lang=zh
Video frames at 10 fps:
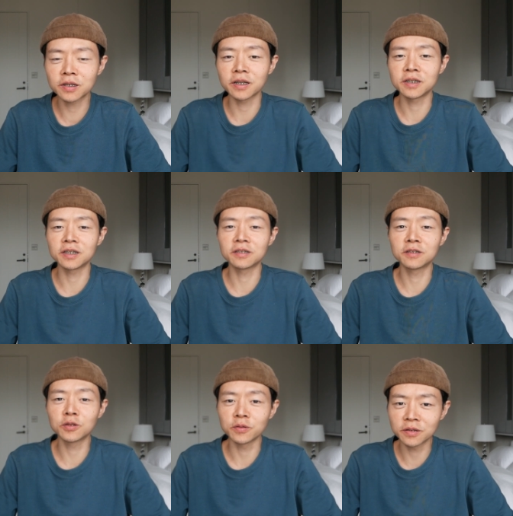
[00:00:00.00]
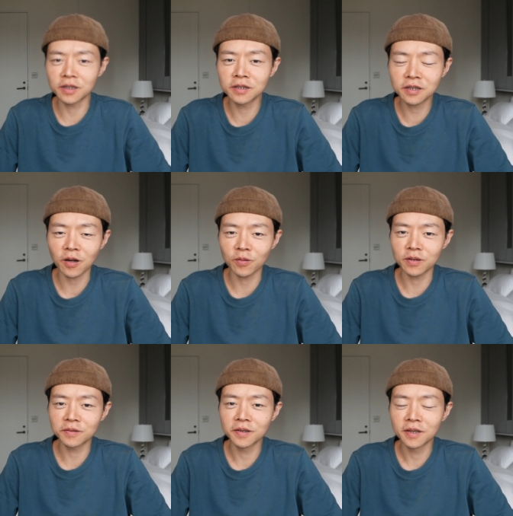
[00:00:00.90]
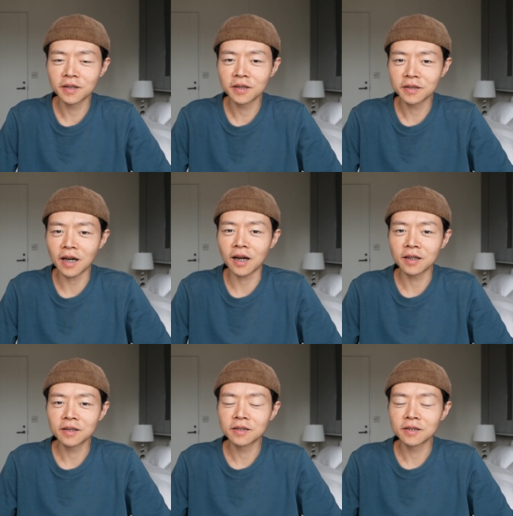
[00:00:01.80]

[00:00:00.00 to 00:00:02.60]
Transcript: 前，其实就征兆了。那